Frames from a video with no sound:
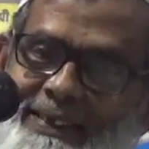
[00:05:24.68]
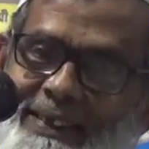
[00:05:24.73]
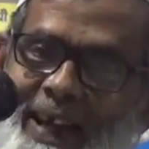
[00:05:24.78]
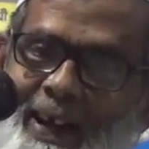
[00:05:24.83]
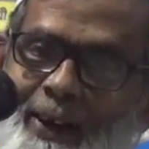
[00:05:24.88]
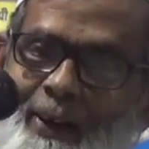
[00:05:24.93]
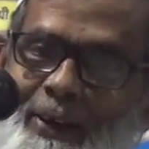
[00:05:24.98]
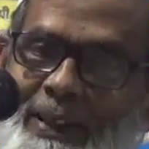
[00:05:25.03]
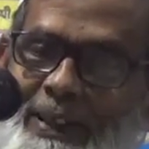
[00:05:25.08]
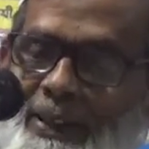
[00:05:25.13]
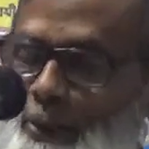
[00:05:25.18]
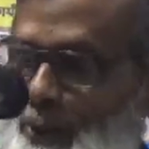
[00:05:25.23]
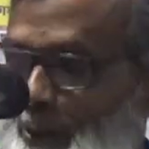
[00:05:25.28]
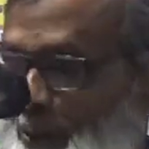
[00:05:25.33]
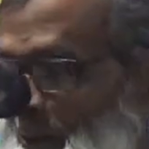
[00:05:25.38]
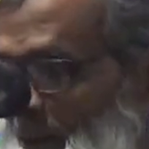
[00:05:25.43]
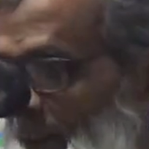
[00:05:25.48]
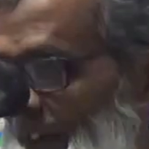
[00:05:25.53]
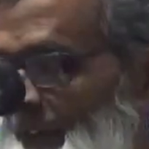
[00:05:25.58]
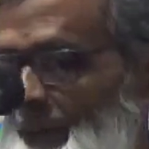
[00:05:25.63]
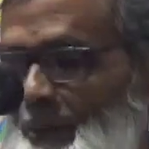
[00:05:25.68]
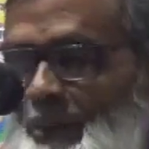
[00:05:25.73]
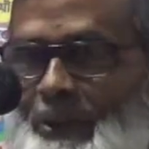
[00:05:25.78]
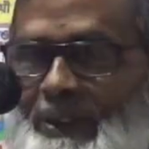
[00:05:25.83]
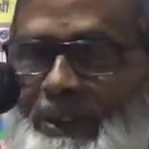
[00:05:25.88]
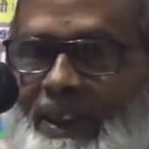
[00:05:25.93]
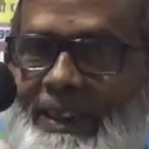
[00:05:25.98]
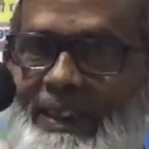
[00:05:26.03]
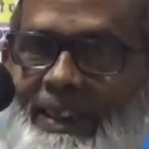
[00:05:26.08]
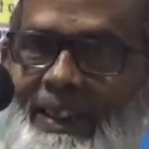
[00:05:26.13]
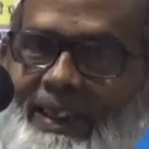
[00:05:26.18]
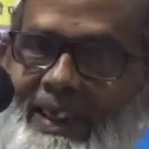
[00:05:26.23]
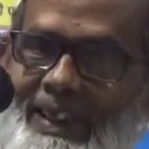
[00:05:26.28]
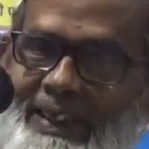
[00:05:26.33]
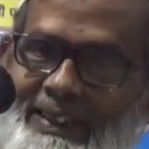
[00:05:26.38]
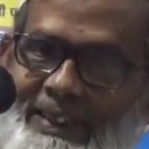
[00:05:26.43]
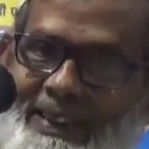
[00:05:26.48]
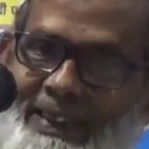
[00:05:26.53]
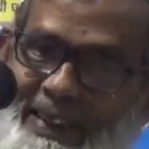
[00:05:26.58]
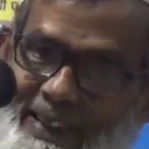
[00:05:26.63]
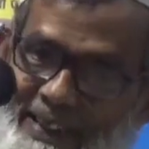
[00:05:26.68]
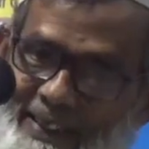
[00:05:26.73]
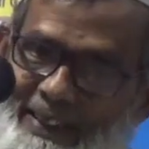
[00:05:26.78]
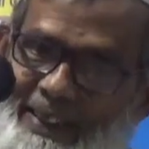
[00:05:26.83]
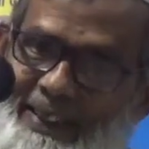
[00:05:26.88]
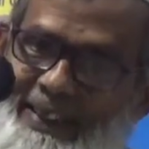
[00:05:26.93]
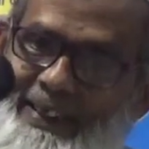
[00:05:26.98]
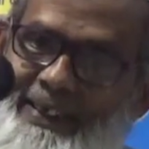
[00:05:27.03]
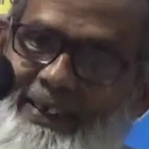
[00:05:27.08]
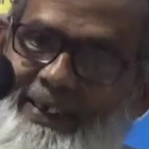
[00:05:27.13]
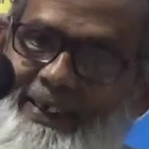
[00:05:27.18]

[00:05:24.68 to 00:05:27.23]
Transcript: তাহলে শুধু এই ওস্তাদের কাছে এসে